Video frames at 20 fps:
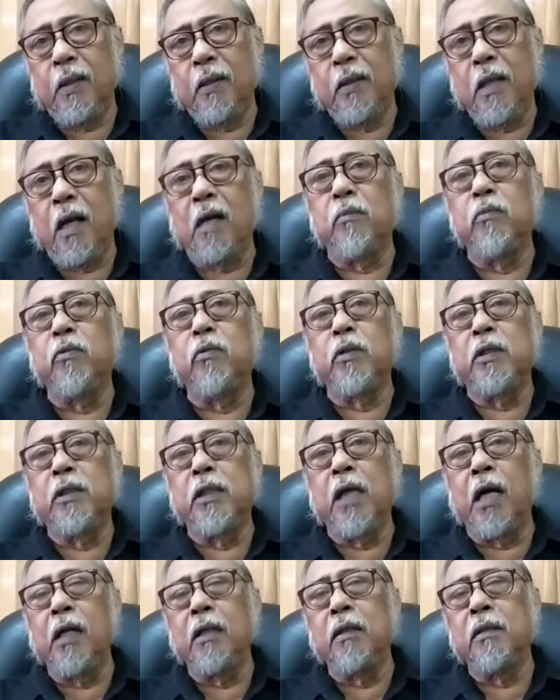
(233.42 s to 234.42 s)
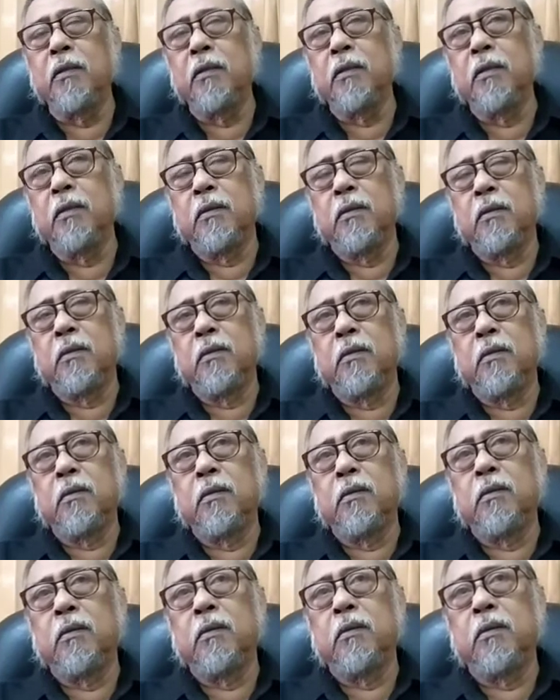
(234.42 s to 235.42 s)
Yang kemudian
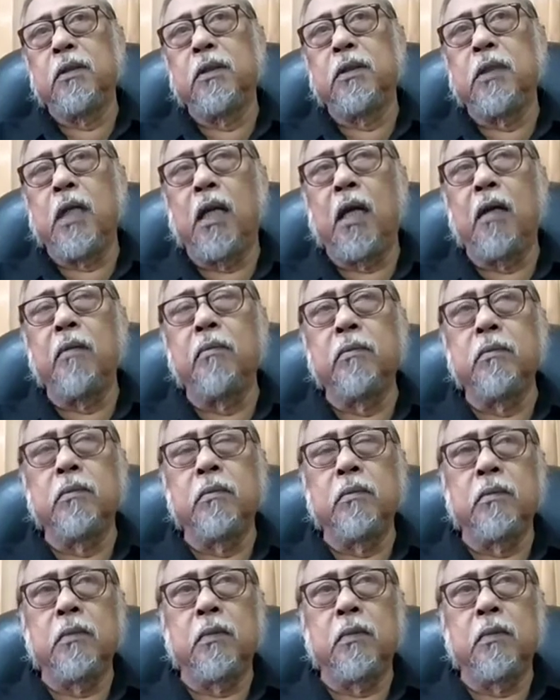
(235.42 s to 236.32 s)
di dalam